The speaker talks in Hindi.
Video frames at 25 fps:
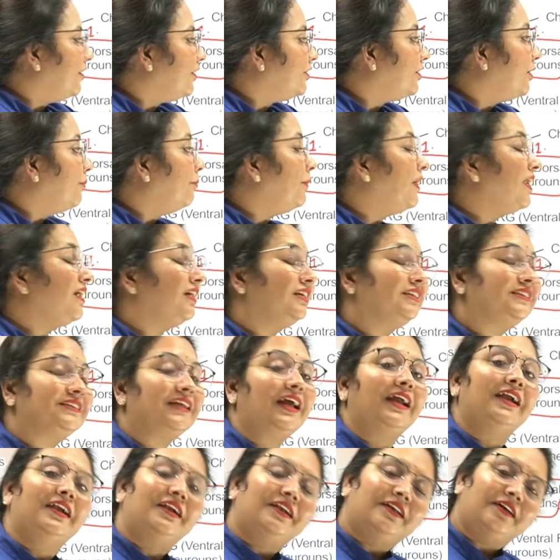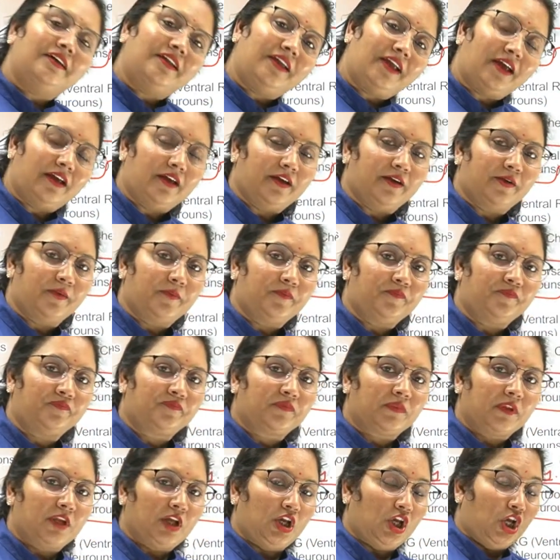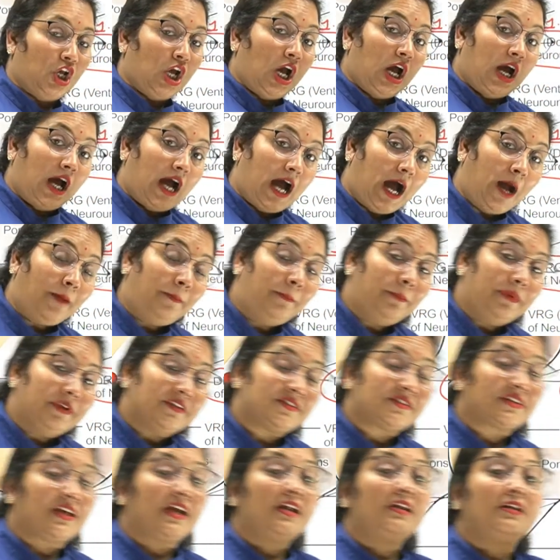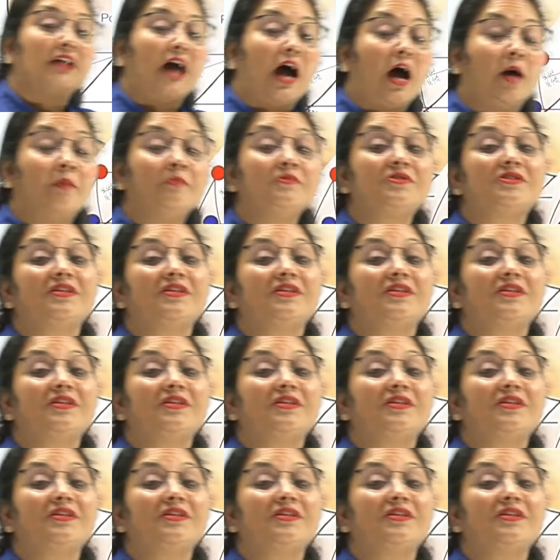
रिदमिक सेंटर है अब इसके नाम